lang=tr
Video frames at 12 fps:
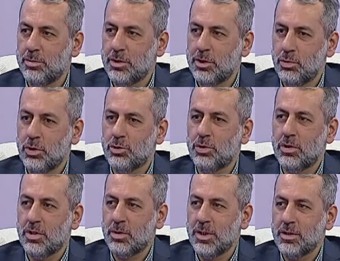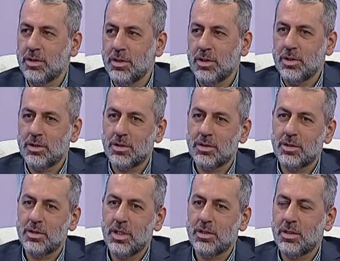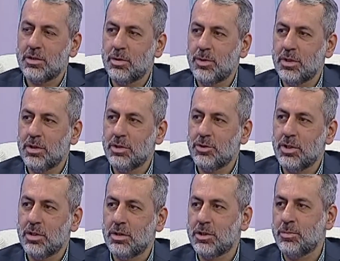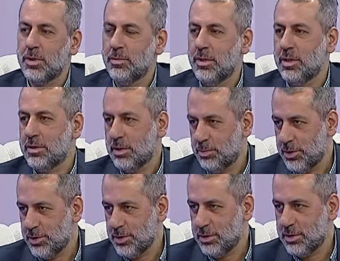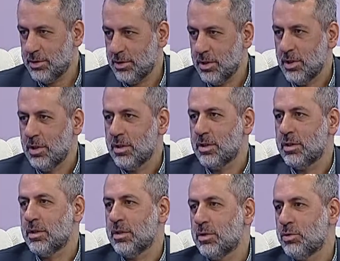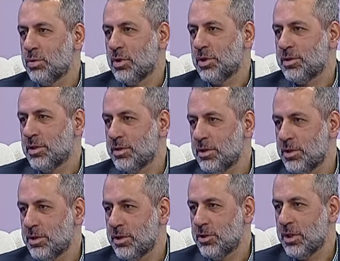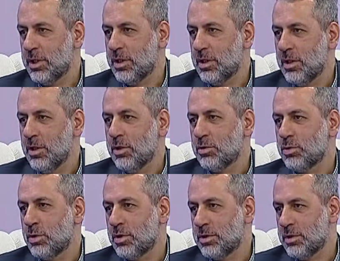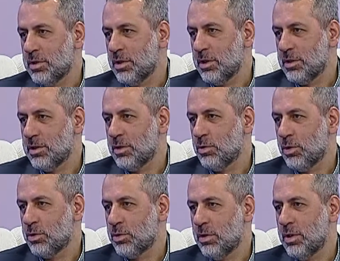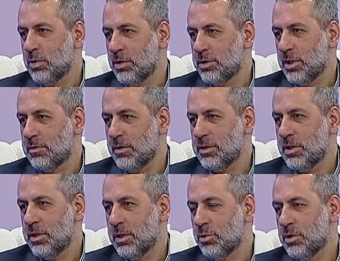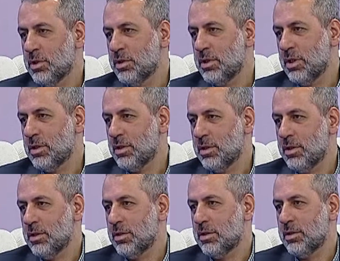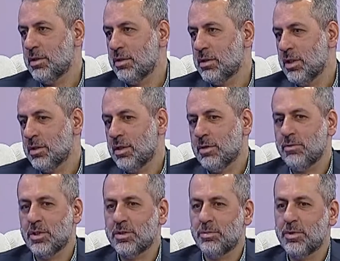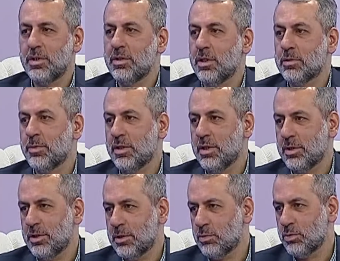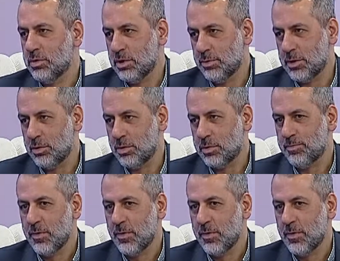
Bize ulaşıyorlar ama e, ne kadar zaman kalacak, nasıl bir ameliyat yapacağız, e, süreç nasıl işleyecek, sonrasında nasıl kontroller olacak vesaire bunları tek e, tek tek WhatsApp'tan yazmak gerçekten uzun zaman alıyor.